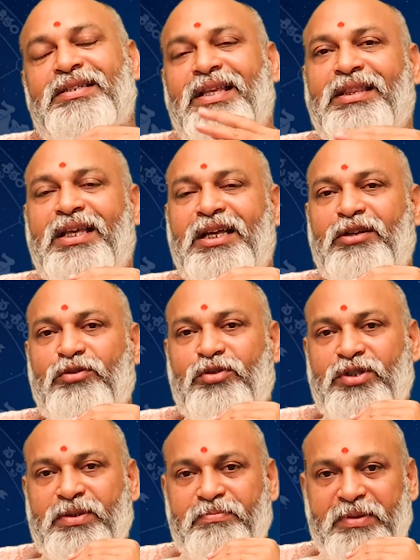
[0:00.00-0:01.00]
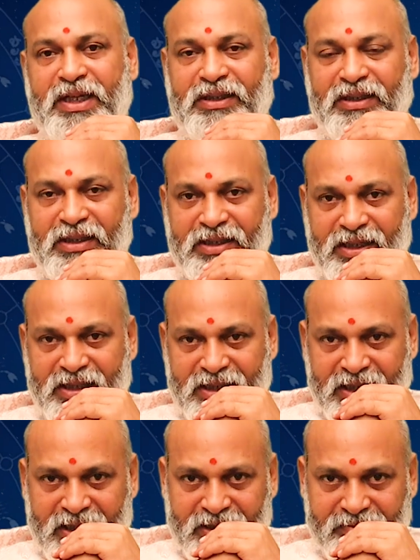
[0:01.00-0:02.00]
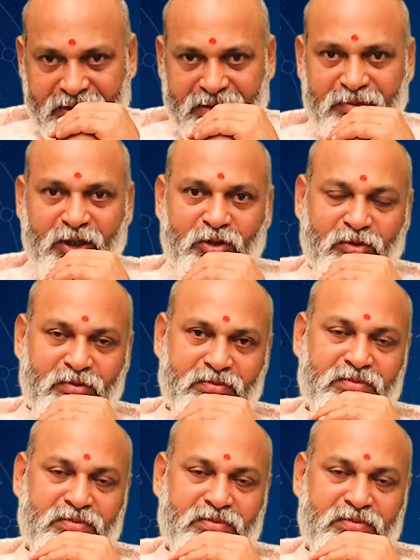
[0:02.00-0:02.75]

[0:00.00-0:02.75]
సంతానం కోసం ప్రయత్నం చేసేటువంటి మీకు